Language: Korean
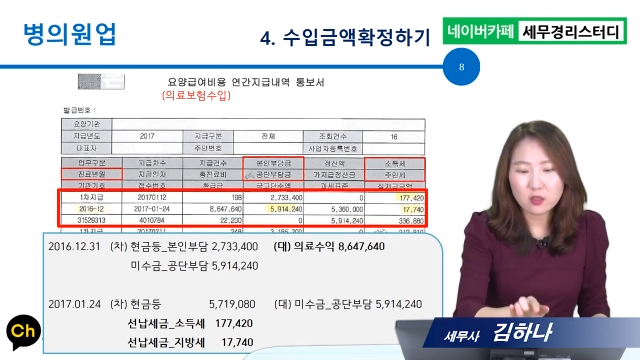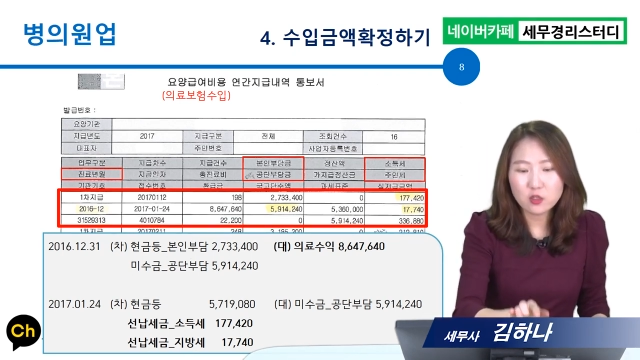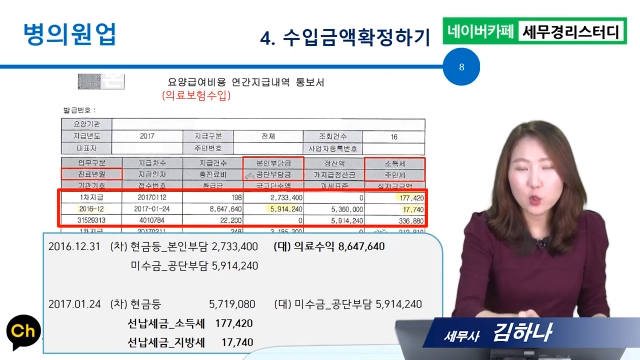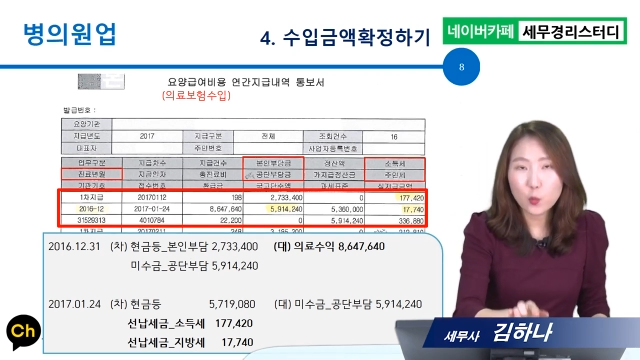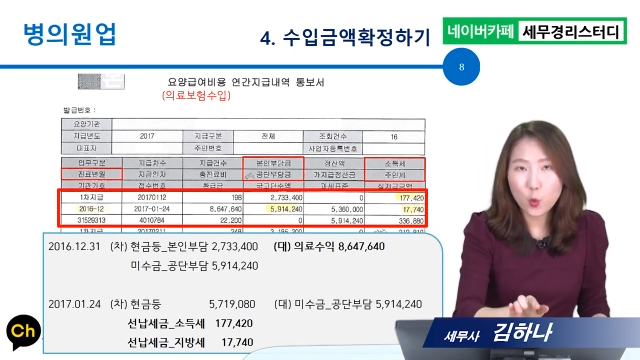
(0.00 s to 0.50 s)

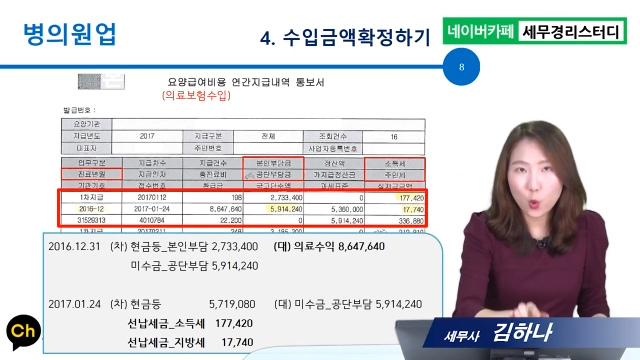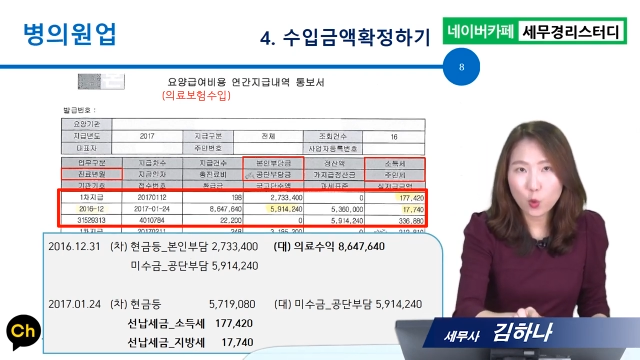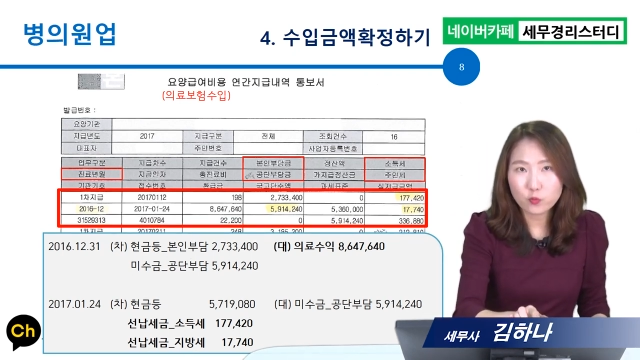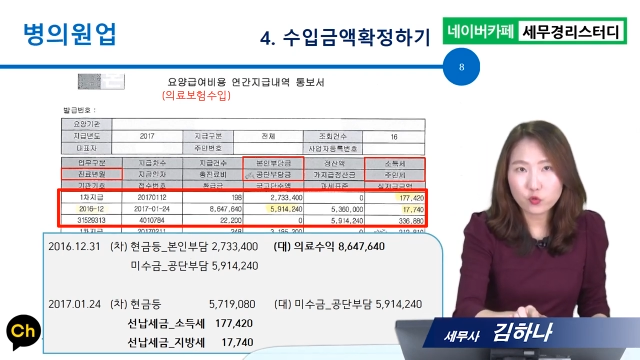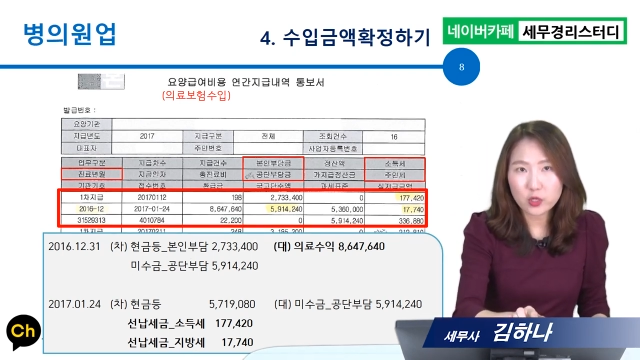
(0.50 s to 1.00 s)

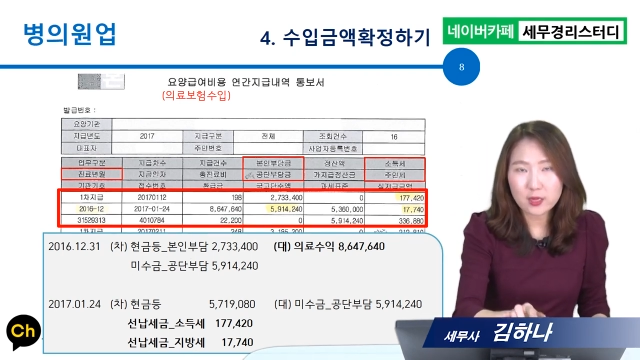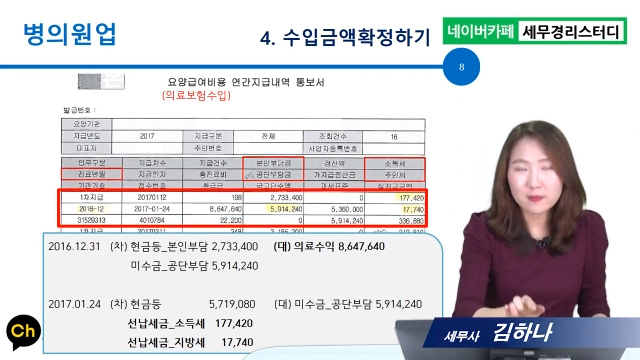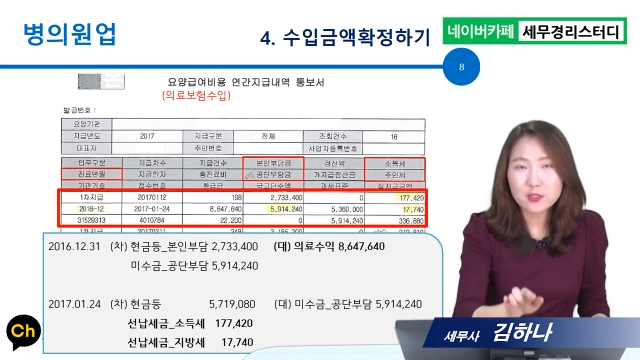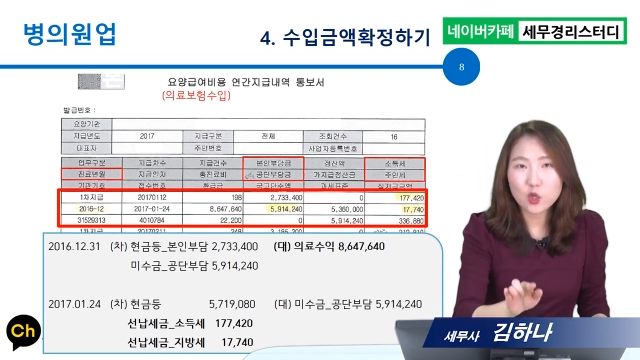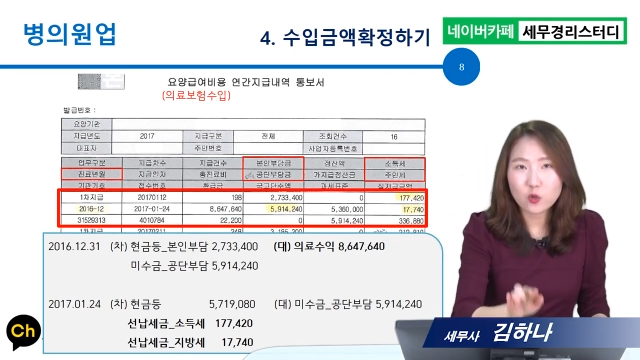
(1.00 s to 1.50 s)
의료보험
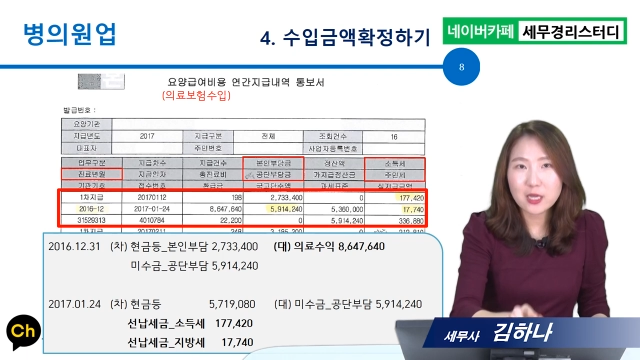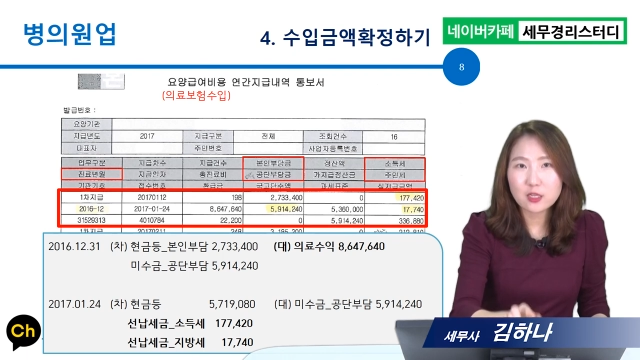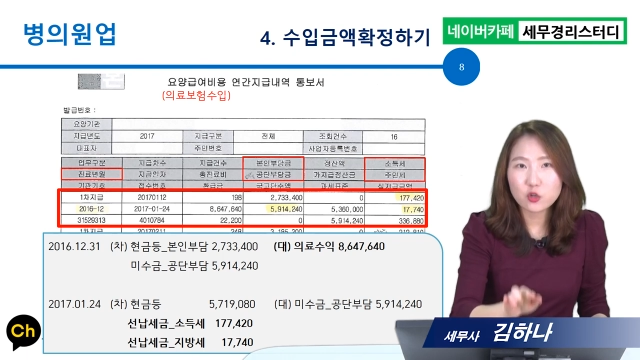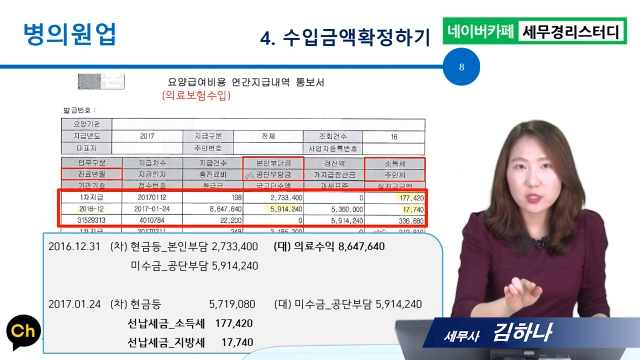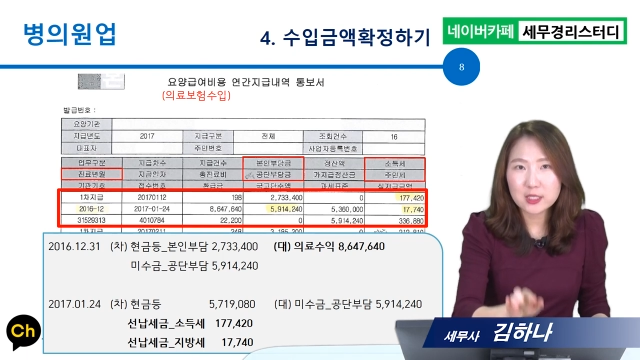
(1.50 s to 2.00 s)
수입,
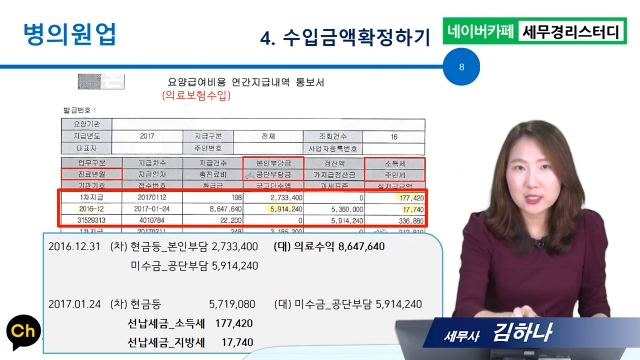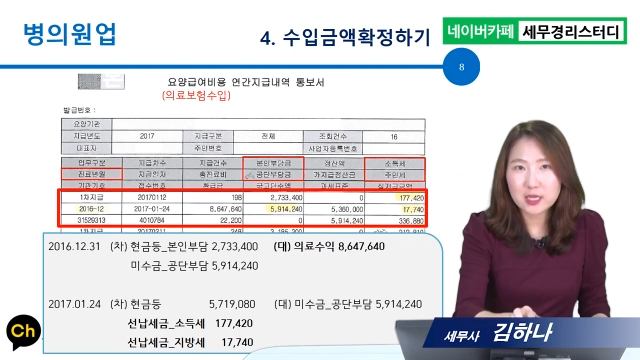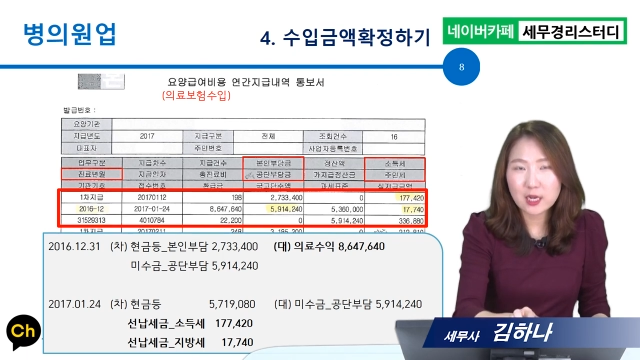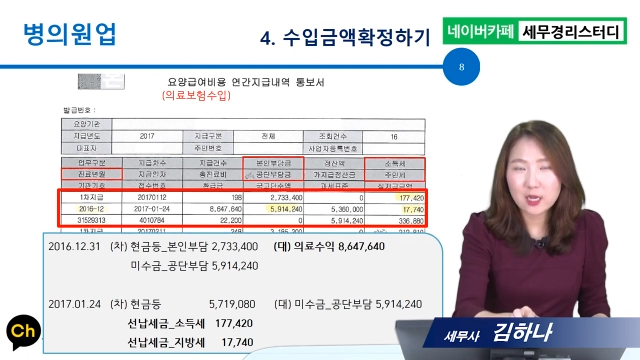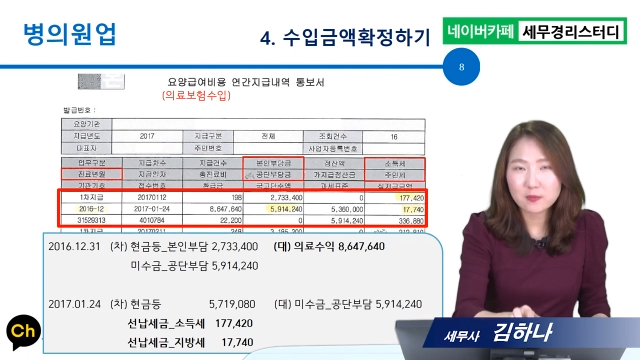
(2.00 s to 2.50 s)
정상적인
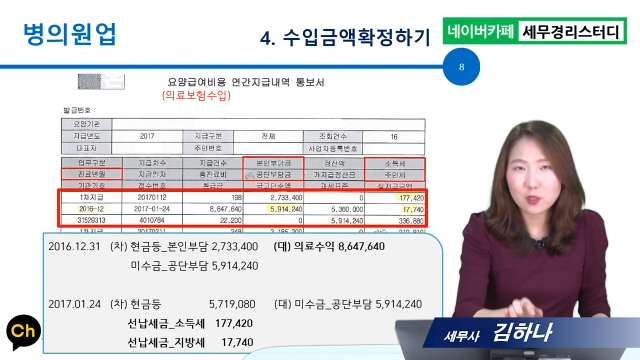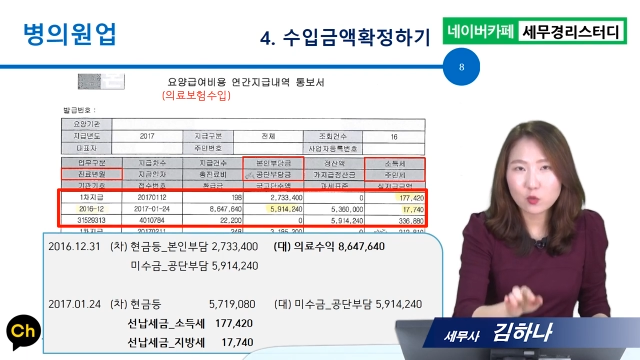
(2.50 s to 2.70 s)
직장가입자